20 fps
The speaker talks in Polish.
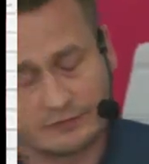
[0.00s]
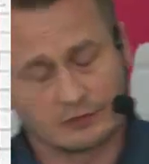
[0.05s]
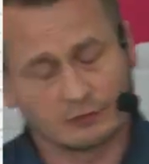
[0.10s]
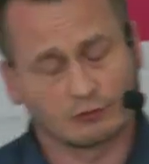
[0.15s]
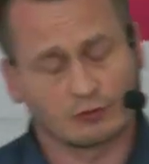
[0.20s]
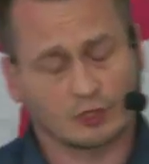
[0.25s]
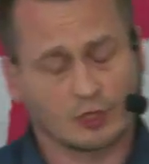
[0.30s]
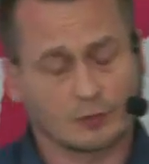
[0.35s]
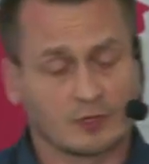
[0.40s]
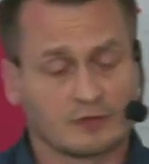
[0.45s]

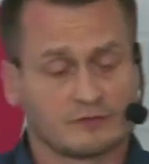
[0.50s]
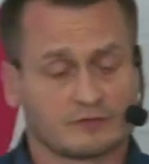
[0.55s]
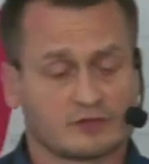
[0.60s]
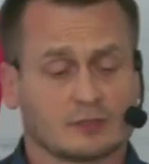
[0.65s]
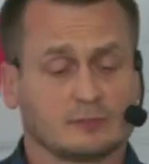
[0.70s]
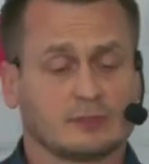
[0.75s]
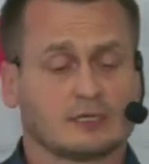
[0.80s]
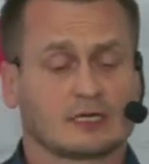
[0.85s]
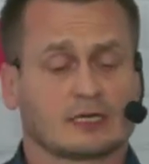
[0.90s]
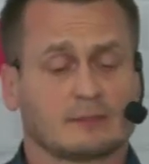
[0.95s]
uruchomiony w
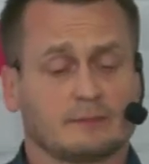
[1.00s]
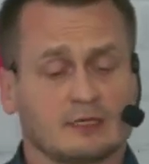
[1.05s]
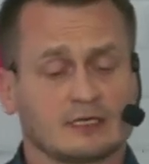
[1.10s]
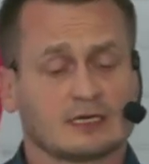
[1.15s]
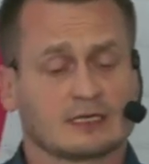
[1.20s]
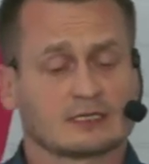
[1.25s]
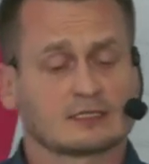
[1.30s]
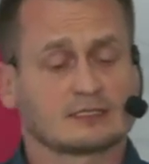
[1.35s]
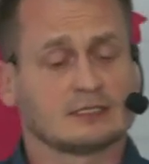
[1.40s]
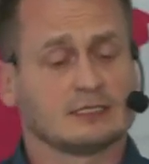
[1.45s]
trybie
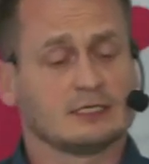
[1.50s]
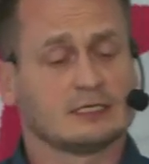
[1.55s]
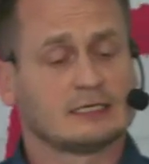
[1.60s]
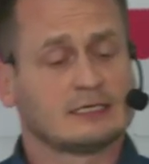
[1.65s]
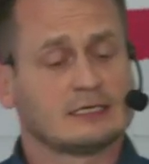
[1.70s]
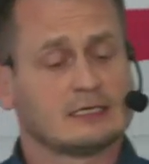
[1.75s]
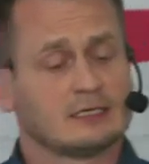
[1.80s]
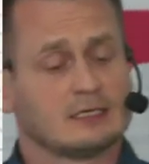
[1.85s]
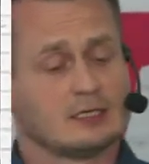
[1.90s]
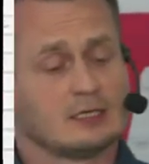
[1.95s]
replikacji,
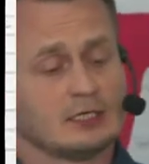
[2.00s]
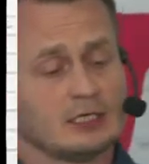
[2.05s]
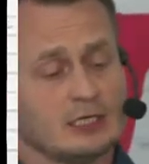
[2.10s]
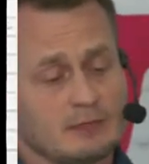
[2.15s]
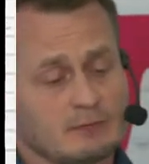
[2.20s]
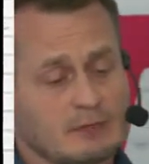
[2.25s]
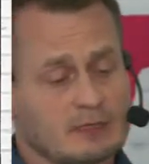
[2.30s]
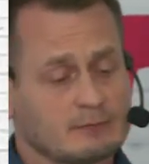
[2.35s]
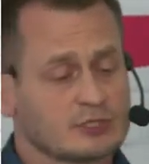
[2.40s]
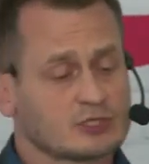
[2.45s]

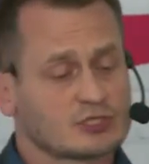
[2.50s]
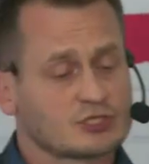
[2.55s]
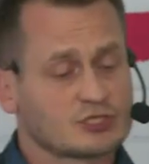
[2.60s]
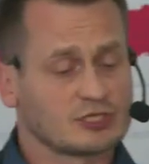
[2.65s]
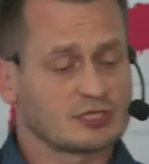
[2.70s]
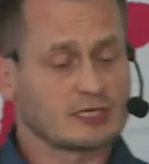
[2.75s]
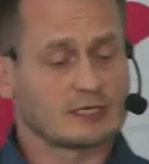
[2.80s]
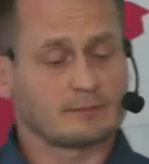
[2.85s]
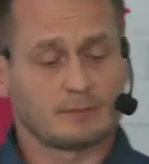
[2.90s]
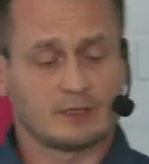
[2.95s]
i mamy
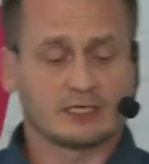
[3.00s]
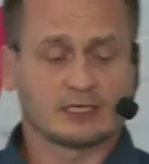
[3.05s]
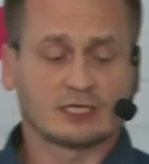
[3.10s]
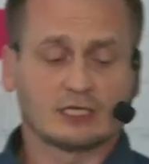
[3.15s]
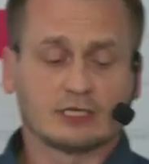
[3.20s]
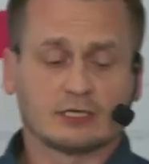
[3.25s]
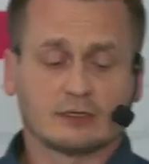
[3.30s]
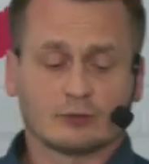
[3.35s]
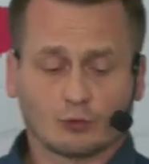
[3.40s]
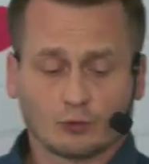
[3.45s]
trzy
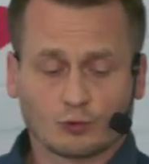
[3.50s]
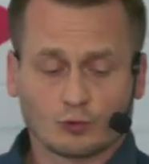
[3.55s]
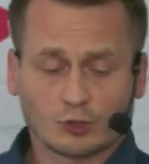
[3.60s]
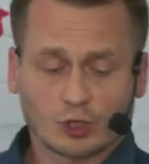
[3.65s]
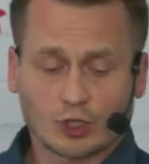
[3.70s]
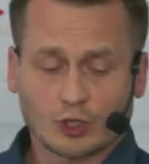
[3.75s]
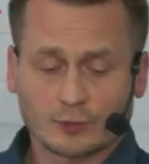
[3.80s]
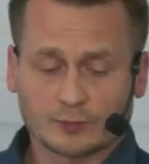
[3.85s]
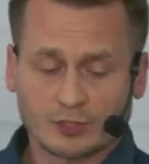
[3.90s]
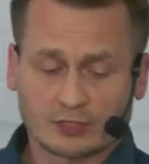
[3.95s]
repliki
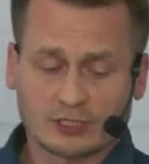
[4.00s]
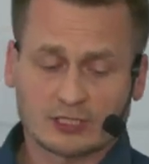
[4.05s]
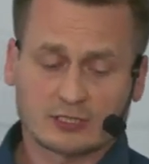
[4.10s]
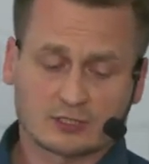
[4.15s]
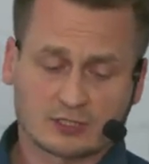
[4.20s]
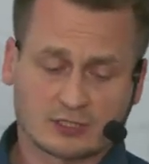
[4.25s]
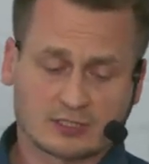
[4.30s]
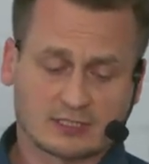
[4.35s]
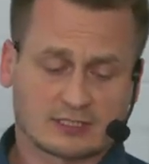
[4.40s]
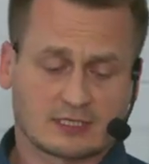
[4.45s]
uruchomione,
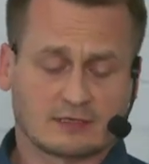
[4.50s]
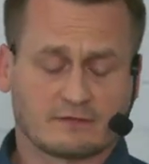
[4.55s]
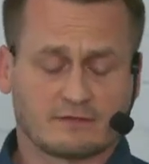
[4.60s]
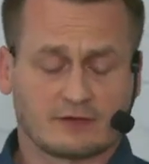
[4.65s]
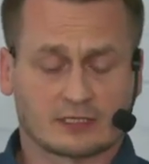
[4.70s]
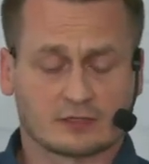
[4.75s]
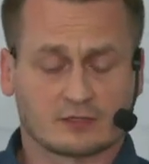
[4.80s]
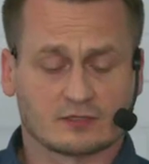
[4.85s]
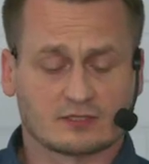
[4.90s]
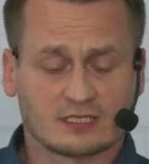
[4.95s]
to jest ta
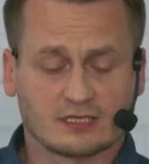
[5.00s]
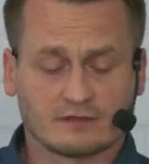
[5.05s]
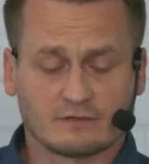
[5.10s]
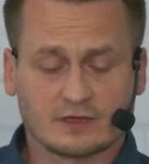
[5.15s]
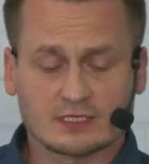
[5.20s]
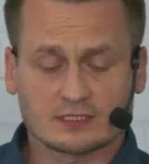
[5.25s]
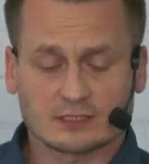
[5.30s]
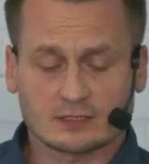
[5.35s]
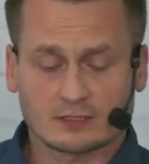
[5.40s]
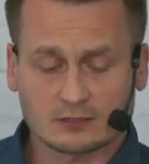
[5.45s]
wartość z
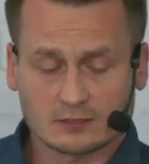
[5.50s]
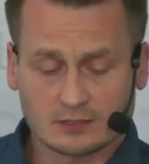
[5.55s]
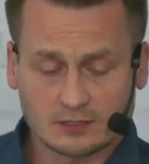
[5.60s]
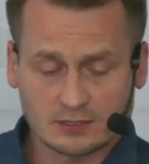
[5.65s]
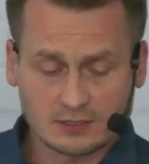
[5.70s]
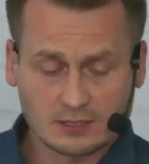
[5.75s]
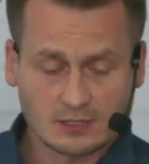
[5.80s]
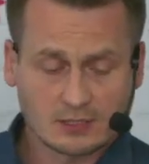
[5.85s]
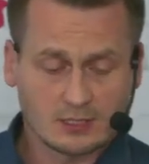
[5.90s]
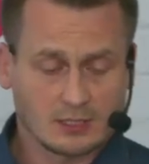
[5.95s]
lewej
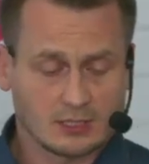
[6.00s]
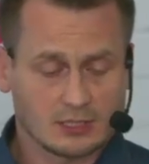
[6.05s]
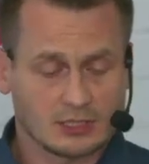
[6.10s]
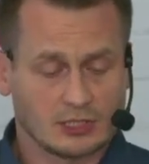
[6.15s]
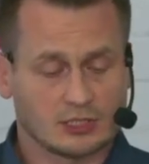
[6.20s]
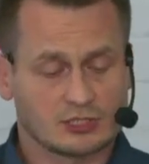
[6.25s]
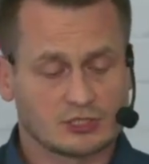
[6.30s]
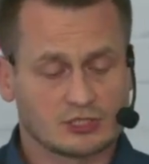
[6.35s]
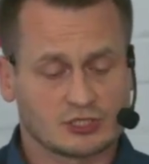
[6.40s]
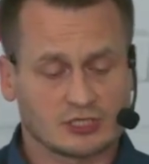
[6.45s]
strony
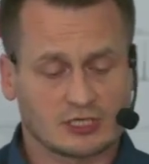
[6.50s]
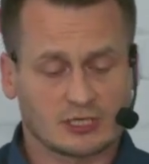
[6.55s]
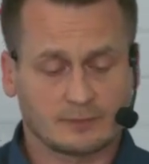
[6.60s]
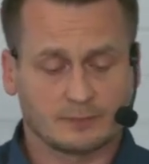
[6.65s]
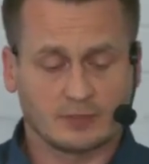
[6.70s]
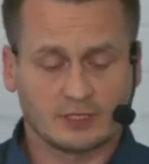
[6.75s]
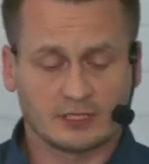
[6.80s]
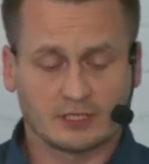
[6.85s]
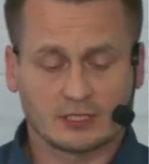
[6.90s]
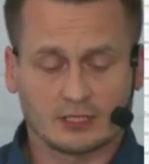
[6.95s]
i trzy
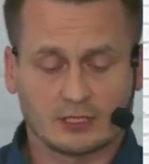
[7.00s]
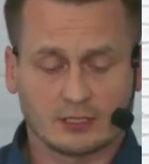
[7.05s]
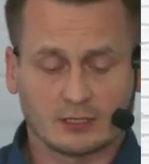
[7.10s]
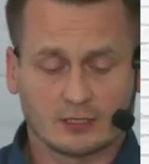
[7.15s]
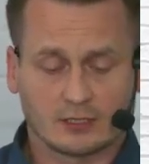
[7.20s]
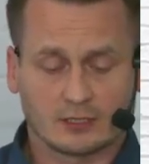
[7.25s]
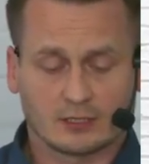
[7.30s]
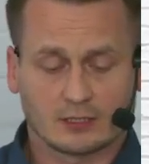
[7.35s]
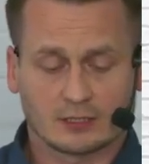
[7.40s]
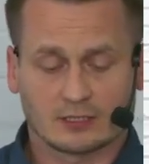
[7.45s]
repliki
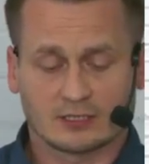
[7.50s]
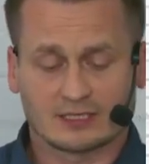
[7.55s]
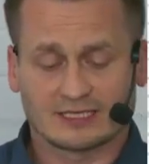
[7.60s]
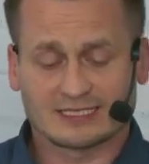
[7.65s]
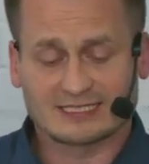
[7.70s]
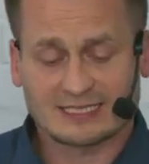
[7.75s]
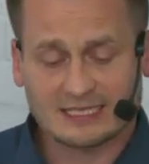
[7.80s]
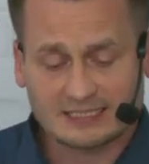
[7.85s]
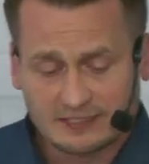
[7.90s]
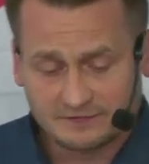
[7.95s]
e,
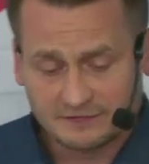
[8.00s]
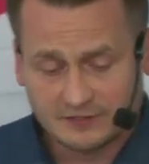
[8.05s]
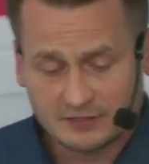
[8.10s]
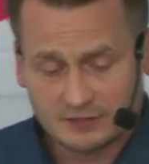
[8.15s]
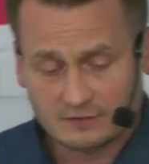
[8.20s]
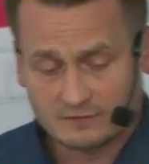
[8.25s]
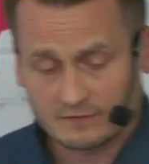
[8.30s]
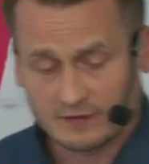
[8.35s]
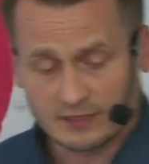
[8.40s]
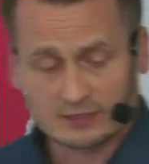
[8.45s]

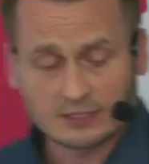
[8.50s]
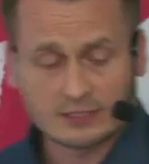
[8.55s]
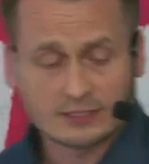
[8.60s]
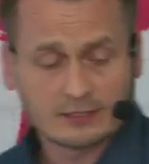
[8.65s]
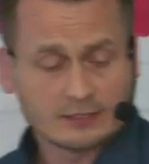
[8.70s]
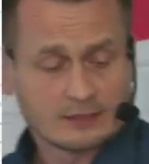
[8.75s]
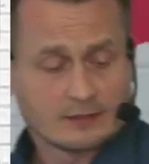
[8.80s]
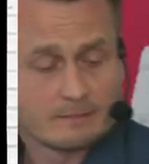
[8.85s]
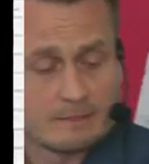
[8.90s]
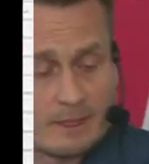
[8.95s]
zadefiniowane,
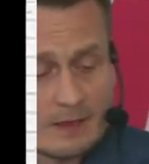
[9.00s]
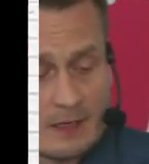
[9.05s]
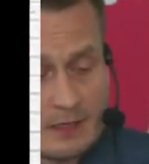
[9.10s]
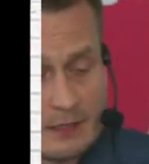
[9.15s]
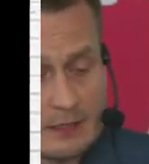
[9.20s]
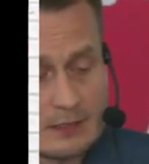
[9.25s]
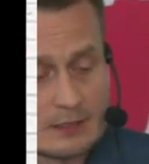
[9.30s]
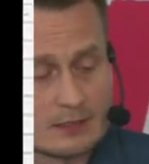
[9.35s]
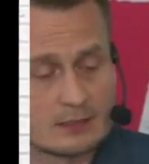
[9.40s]
e,